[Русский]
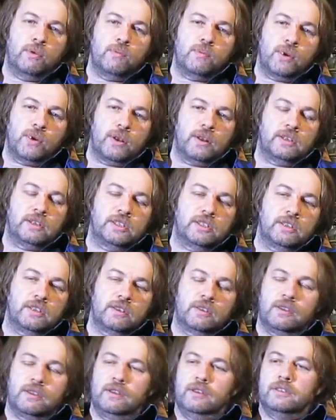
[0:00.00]
Мой личный
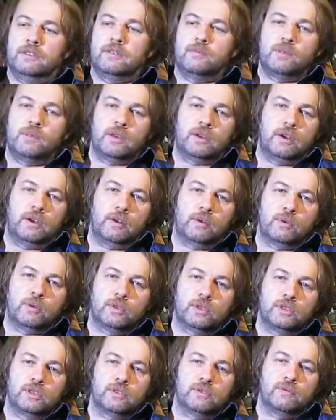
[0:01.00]
интерес иметь
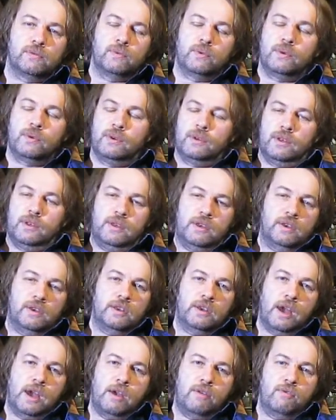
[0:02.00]
хороший звук.
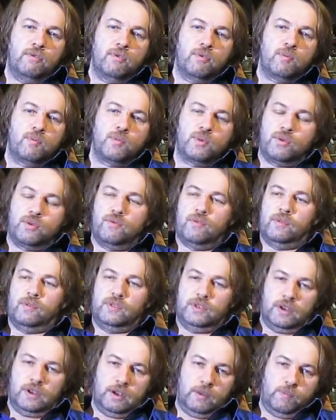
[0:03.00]
Я его имею во
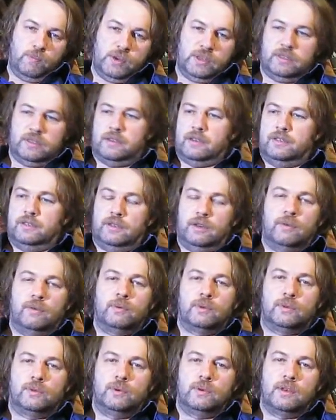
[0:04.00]
всех ипостасях.
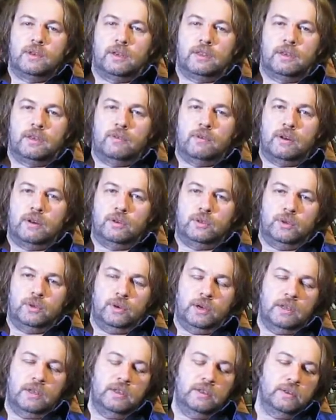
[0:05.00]
Вот сегодня к товарищу
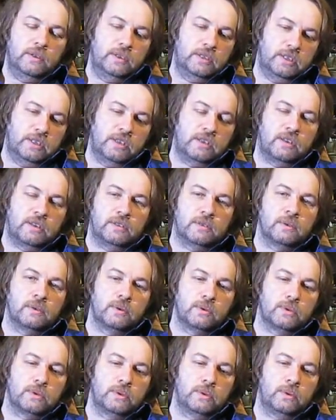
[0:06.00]
ходил, лишний раз
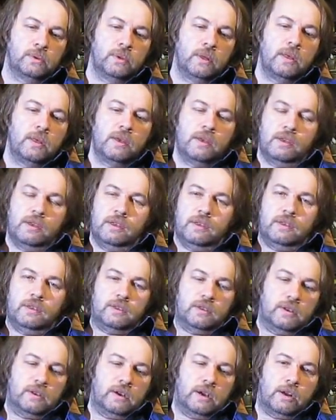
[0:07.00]
грустнул.
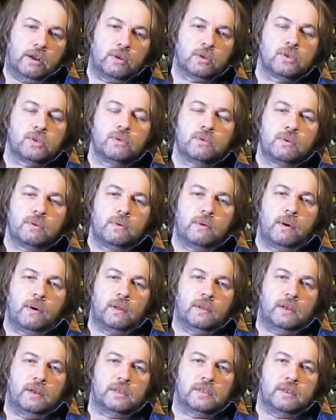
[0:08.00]
Хороший у него
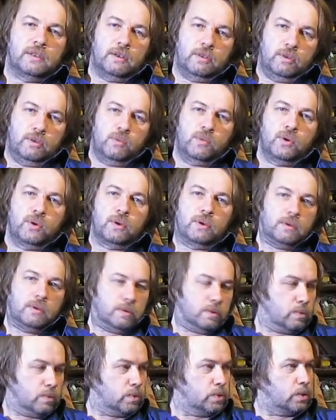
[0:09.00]
класса, но мой
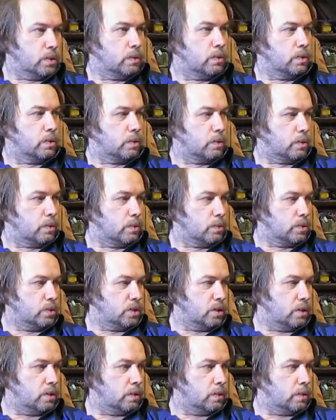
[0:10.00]
усилок круче.